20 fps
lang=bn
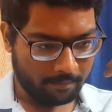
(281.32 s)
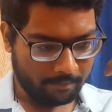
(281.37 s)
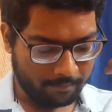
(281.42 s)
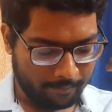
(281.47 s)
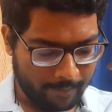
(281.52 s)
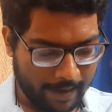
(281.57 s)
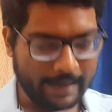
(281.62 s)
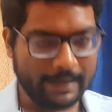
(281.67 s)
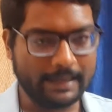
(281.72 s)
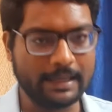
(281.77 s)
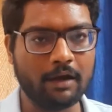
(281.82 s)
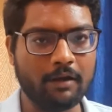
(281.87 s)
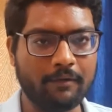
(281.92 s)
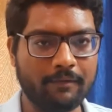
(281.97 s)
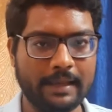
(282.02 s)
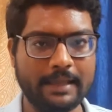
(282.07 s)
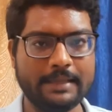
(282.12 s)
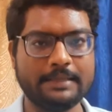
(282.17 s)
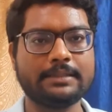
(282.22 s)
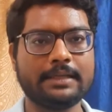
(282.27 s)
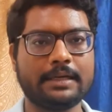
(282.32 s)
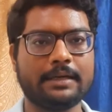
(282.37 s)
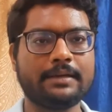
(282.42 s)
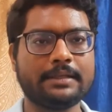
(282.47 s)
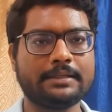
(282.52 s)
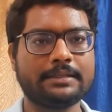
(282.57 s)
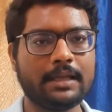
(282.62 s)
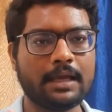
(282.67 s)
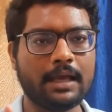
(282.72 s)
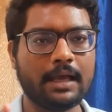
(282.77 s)
মেন্টাল অফ
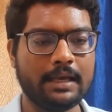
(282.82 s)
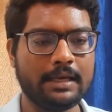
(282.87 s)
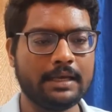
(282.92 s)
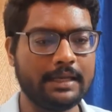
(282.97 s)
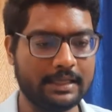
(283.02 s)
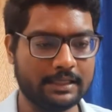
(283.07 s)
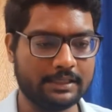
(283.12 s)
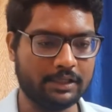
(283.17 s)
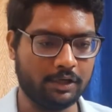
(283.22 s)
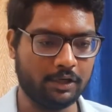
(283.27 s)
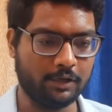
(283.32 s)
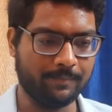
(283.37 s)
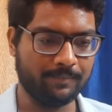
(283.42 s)
এনচ্যান্ট্রেসটা নিয়েছিল